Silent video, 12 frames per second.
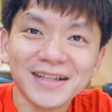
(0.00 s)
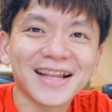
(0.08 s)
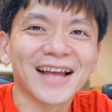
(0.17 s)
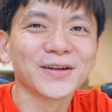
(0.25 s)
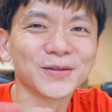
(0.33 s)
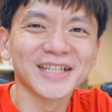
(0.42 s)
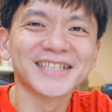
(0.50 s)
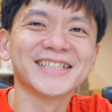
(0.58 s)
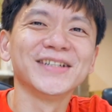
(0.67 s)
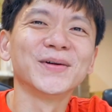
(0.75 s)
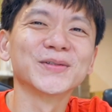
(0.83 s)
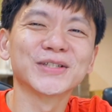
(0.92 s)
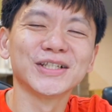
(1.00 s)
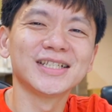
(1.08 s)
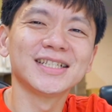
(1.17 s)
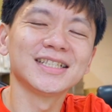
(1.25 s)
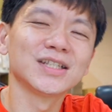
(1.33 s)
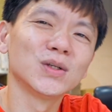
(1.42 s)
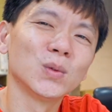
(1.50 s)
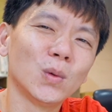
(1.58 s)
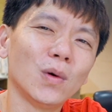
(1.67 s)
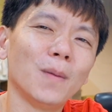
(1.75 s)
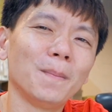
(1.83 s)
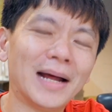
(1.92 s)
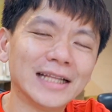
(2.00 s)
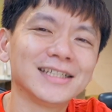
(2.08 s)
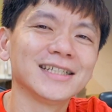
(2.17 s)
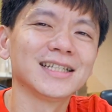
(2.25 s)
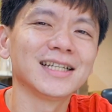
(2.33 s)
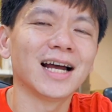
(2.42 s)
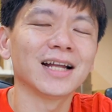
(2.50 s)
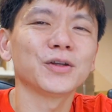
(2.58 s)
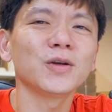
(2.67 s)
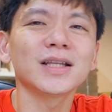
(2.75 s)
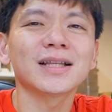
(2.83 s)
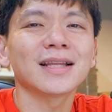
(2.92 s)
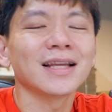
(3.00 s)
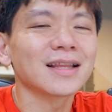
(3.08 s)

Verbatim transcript: 他用这个形容词，其实我蛮惊讶，因为。